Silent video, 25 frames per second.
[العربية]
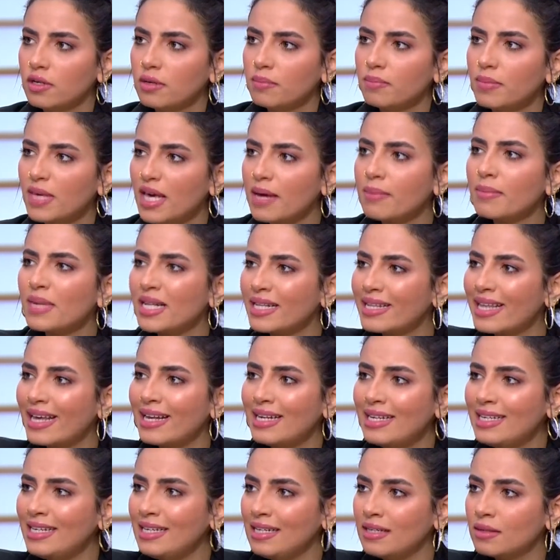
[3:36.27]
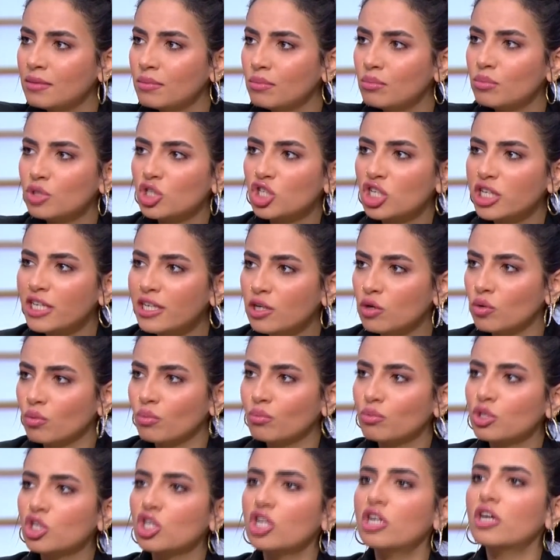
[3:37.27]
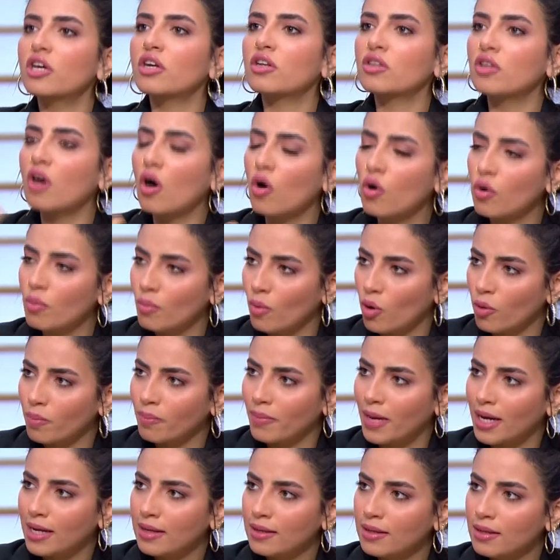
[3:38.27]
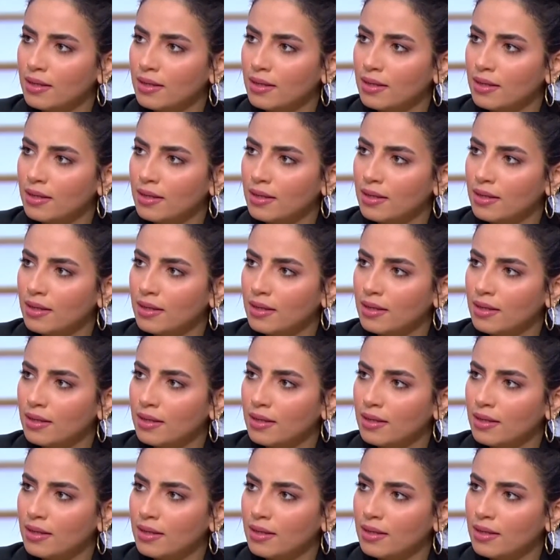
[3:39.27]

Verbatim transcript: بيعمل ده ليه مش ليهم مش لارضائهم هم